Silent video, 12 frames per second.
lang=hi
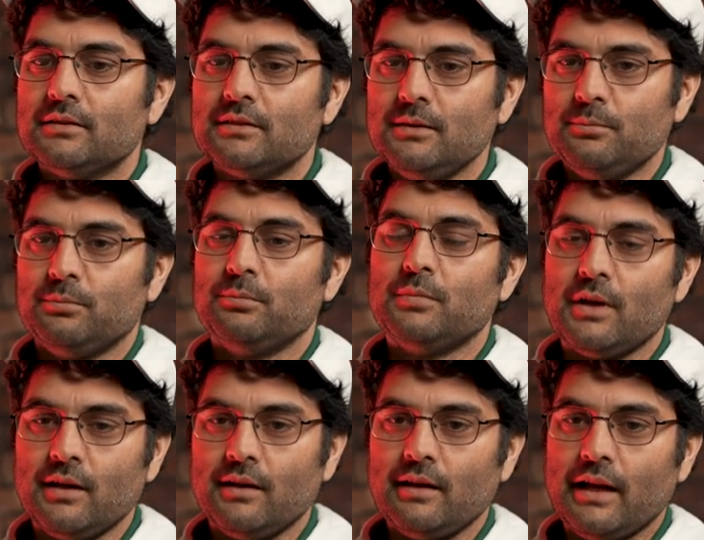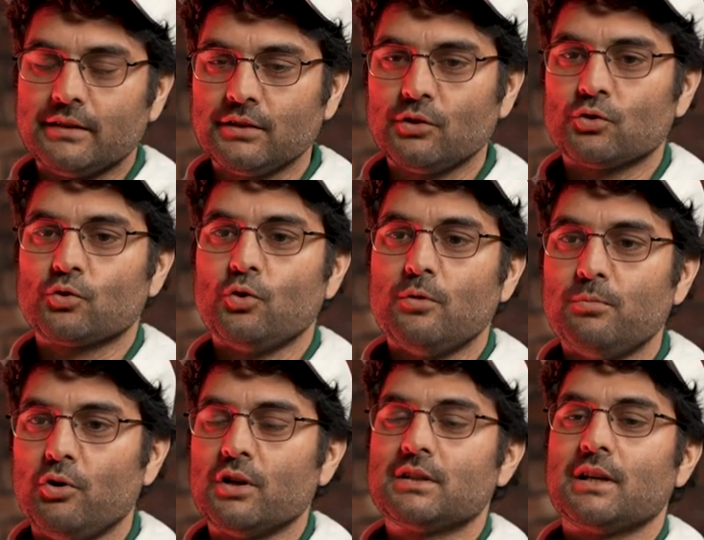सी ऐसे तो स्कोप
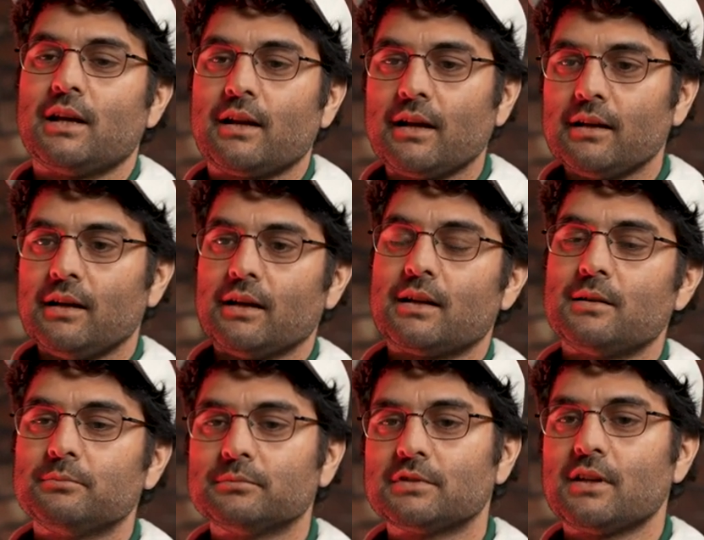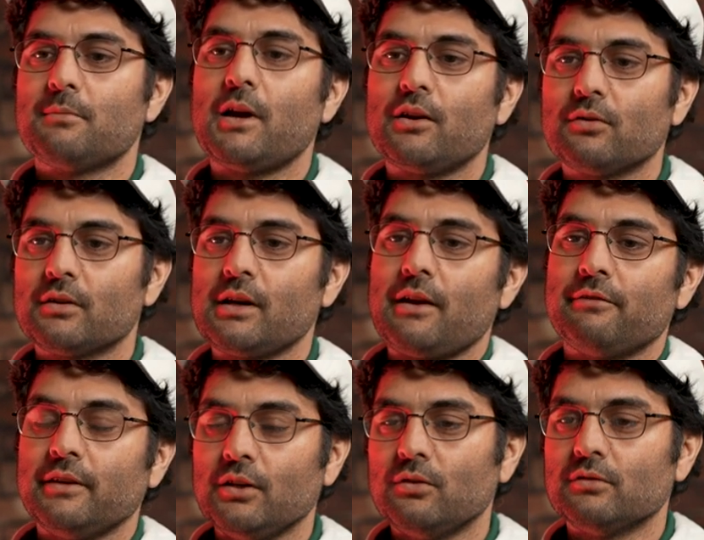बहुत सारा है अगर हम
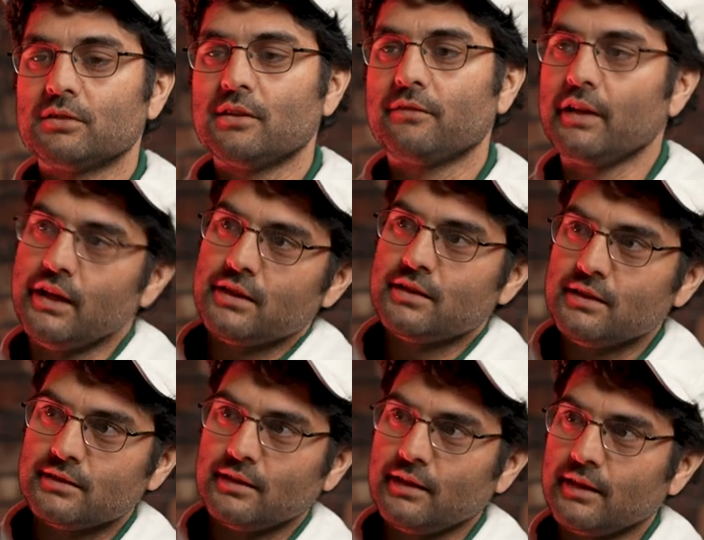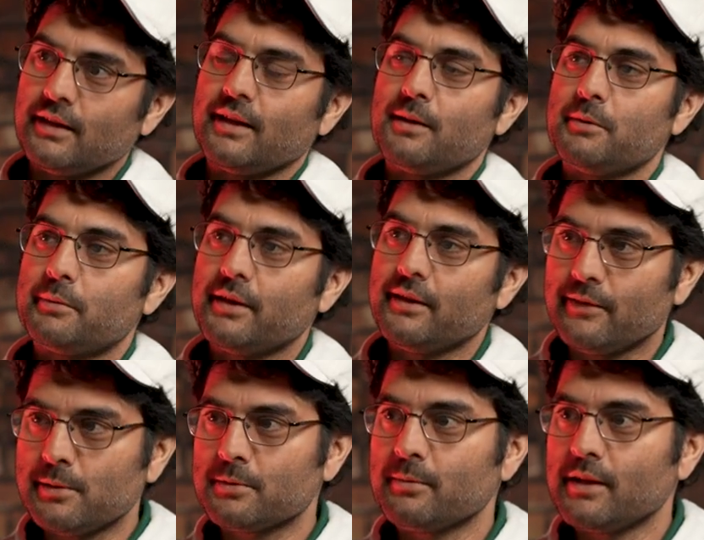सिनेमाटोग्राफी को सिर्फ एक चीज़ से देखें कि हमें बड़ी
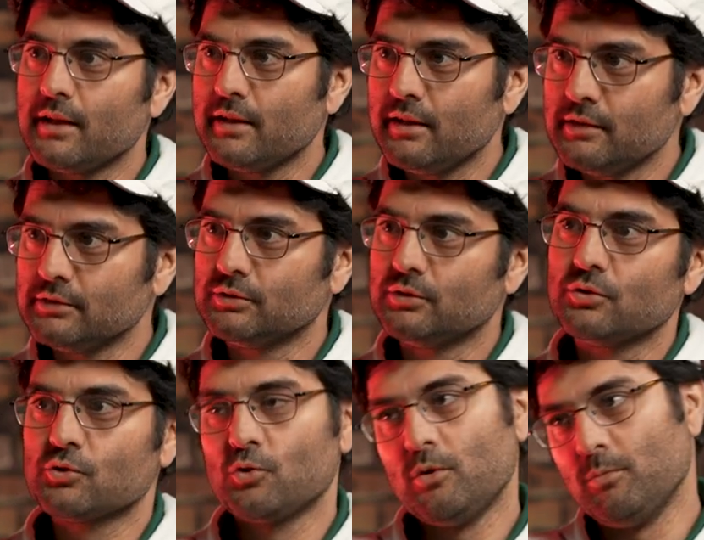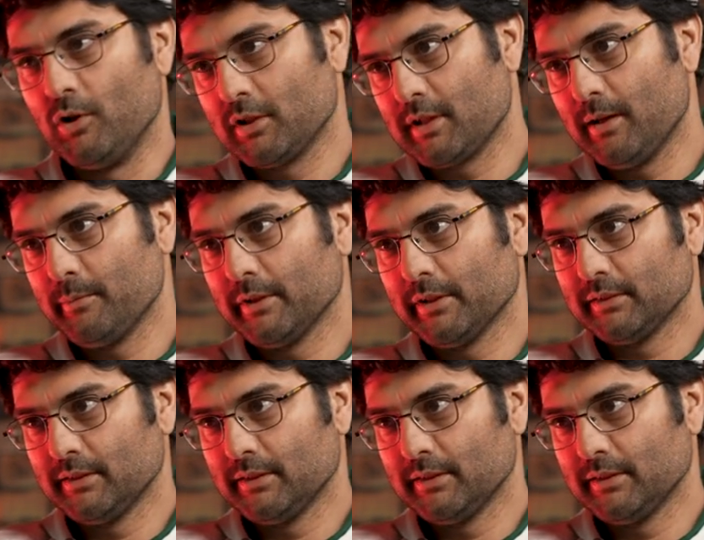फिल्म बनानी है तो स्कोप बहुत कम है